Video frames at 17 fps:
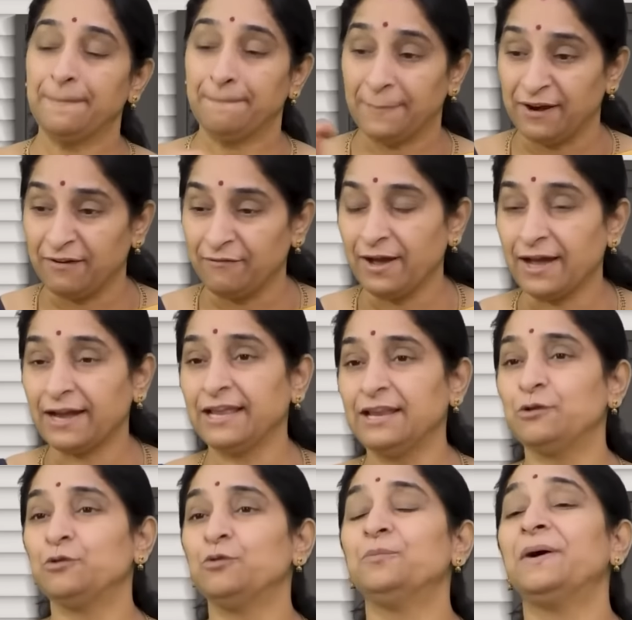మన
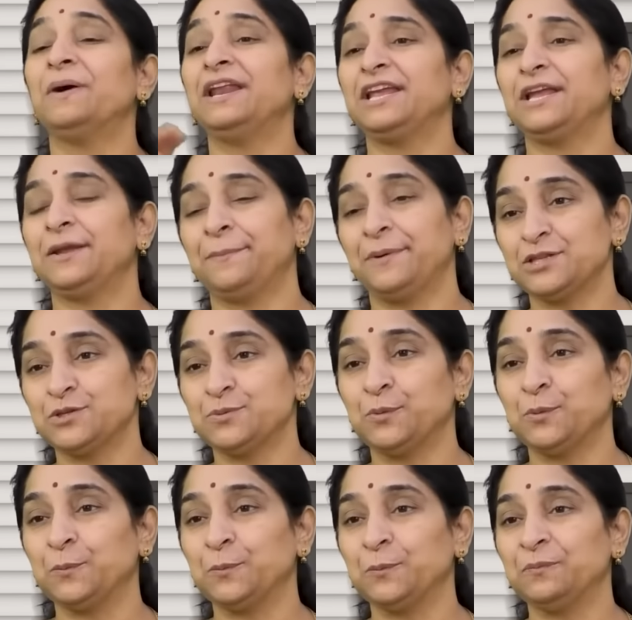వాకిలి గుమ్మానికి
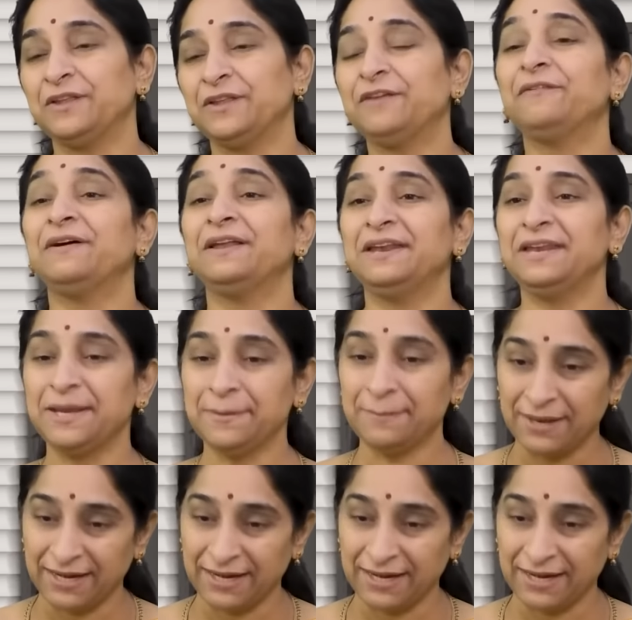పసుపు ఇవన్నీ